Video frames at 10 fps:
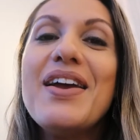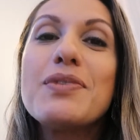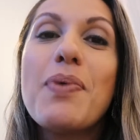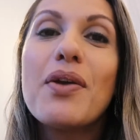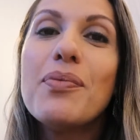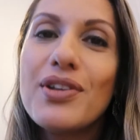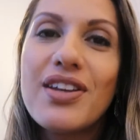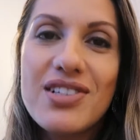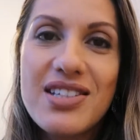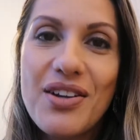Espero muito
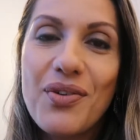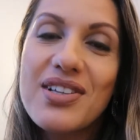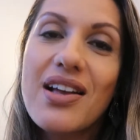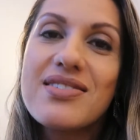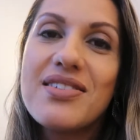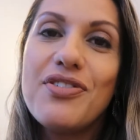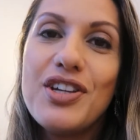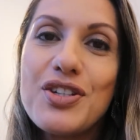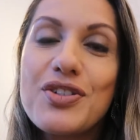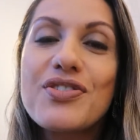que vocês tenham gostado desse vídeo.